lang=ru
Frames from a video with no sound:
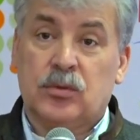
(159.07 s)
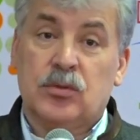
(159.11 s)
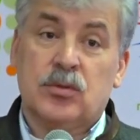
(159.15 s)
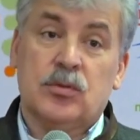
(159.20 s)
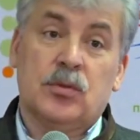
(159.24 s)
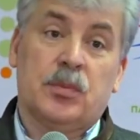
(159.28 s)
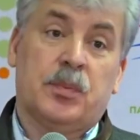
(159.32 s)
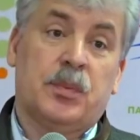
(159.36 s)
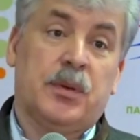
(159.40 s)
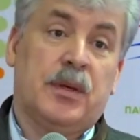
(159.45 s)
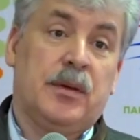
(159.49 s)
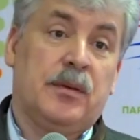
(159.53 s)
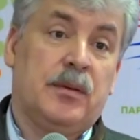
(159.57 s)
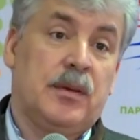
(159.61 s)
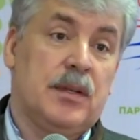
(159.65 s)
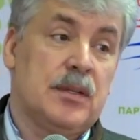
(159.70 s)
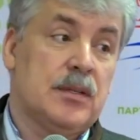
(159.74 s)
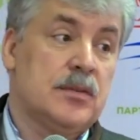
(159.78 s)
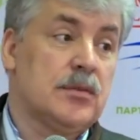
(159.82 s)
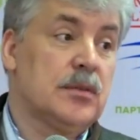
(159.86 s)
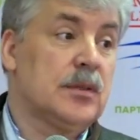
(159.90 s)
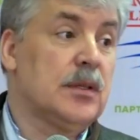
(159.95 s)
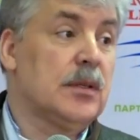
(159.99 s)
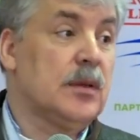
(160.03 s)
То, что
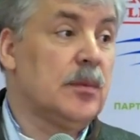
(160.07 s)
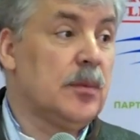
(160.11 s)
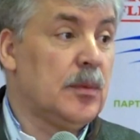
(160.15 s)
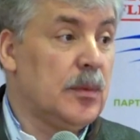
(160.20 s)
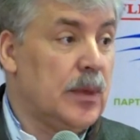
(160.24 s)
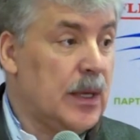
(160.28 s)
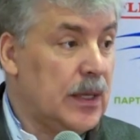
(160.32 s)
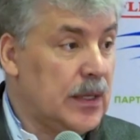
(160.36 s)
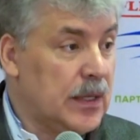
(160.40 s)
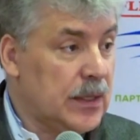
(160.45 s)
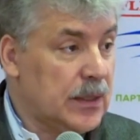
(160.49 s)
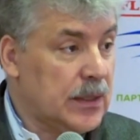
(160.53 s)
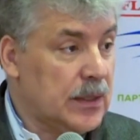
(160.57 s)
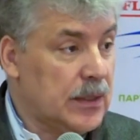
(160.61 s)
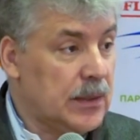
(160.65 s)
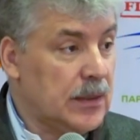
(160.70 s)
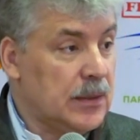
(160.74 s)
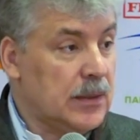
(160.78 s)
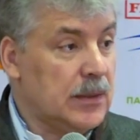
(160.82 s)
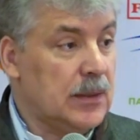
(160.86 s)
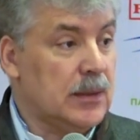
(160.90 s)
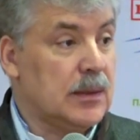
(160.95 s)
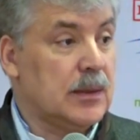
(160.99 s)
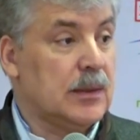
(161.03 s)
появились вот эта библиотека
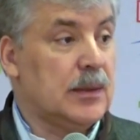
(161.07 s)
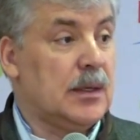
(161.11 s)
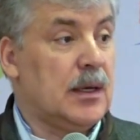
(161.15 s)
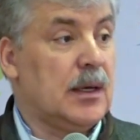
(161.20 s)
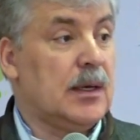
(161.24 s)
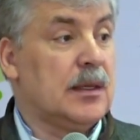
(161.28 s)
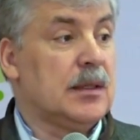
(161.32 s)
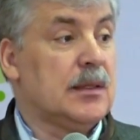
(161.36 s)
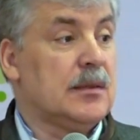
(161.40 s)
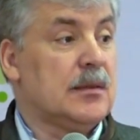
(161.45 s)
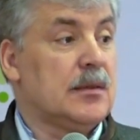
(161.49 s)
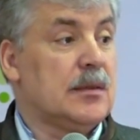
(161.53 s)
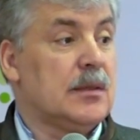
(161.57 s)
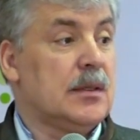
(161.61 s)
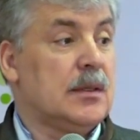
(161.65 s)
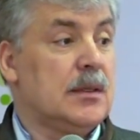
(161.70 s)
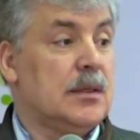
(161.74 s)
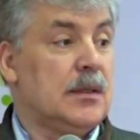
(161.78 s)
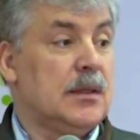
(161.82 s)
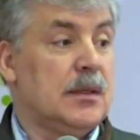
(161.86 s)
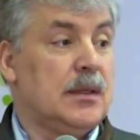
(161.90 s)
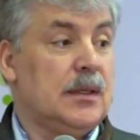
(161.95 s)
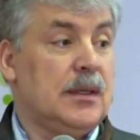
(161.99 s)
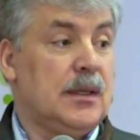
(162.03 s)
э, ягодного,
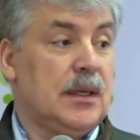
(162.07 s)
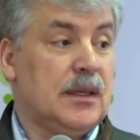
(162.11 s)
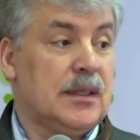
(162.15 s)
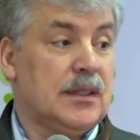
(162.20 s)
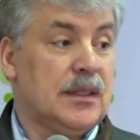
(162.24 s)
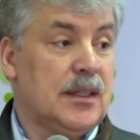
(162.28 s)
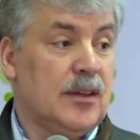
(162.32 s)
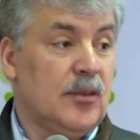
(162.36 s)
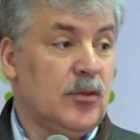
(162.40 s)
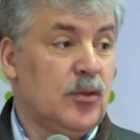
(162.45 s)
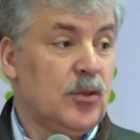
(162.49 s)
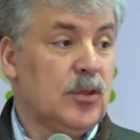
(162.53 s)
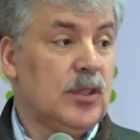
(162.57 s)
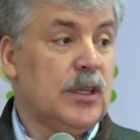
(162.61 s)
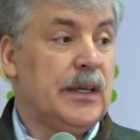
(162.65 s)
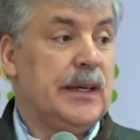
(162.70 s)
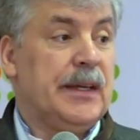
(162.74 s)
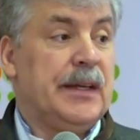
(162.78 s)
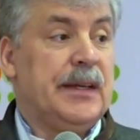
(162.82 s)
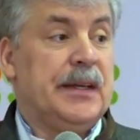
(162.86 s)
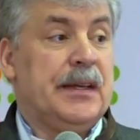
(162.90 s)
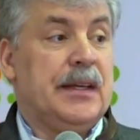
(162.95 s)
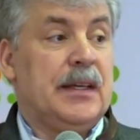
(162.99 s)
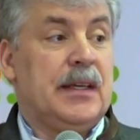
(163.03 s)
э,
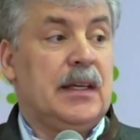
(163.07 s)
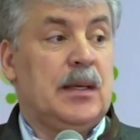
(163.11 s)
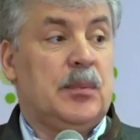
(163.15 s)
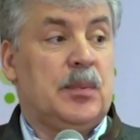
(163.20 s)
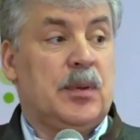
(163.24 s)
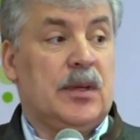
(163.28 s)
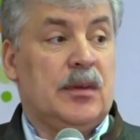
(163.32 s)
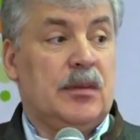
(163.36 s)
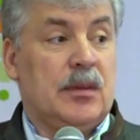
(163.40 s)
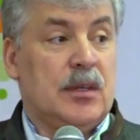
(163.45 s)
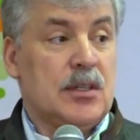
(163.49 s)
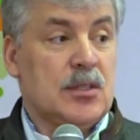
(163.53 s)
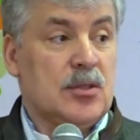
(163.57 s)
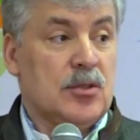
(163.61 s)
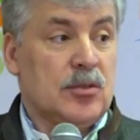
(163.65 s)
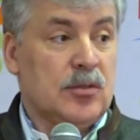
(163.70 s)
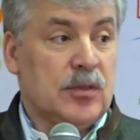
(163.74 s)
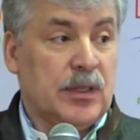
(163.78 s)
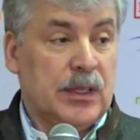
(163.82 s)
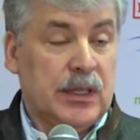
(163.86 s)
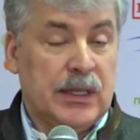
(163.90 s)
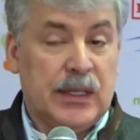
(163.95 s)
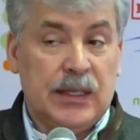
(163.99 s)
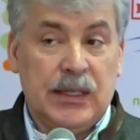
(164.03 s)
ягодовода и появились
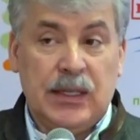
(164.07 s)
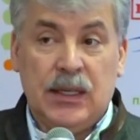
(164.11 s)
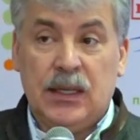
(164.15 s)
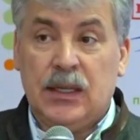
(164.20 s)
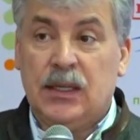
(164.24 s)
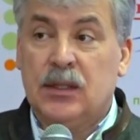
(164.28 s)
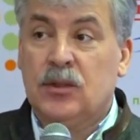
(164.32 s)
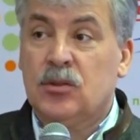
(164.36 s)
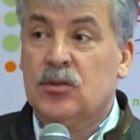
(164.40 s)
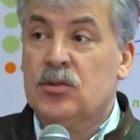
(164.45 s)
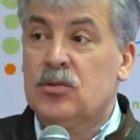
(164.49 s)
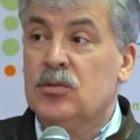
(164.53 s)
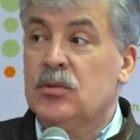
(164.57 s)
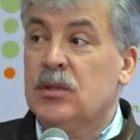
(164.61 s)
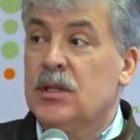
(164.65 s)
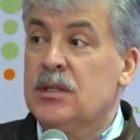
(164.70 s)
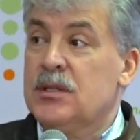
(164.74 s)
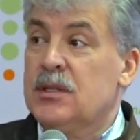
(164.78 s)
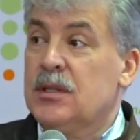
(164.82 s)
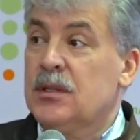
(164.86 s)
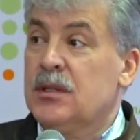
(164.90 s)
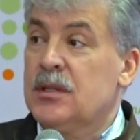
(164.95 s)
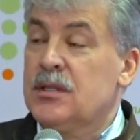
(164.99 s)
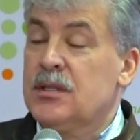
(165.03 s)
новые книги, то, что
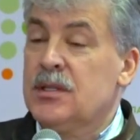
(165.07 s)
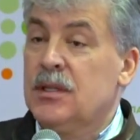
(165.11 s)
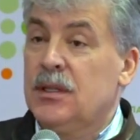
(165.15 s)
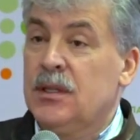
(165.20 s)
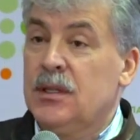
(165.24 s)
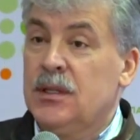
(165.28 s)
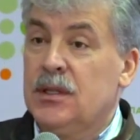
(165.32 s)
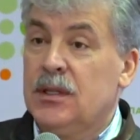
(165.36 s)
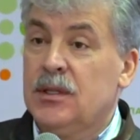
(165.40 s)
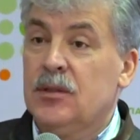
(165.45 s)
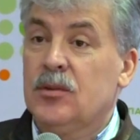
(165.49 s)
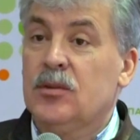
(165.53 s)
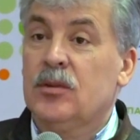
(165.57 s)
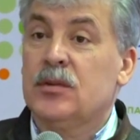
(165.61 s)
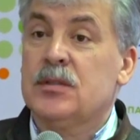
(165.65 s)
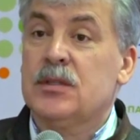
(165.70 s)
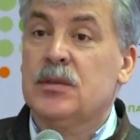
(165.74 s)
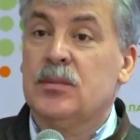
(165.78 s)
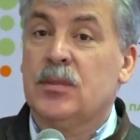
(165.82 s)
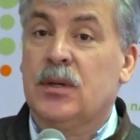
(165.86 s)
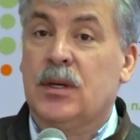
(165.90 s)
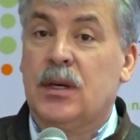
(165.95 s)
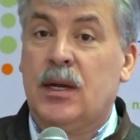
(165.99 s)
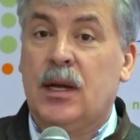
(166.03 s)
нас консолидируют,
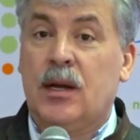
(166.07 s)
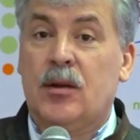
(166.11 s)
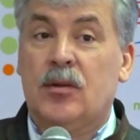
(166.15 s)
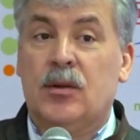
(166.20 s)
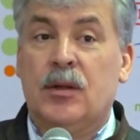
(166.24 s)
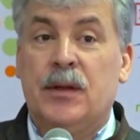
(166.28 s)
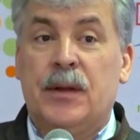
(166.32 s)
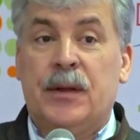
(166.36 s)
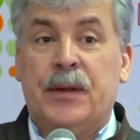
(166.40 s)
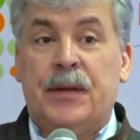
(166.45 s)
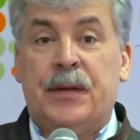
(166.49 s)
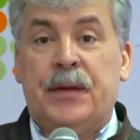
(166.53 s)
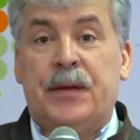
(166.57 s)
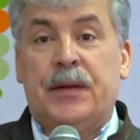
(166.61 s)
собирают,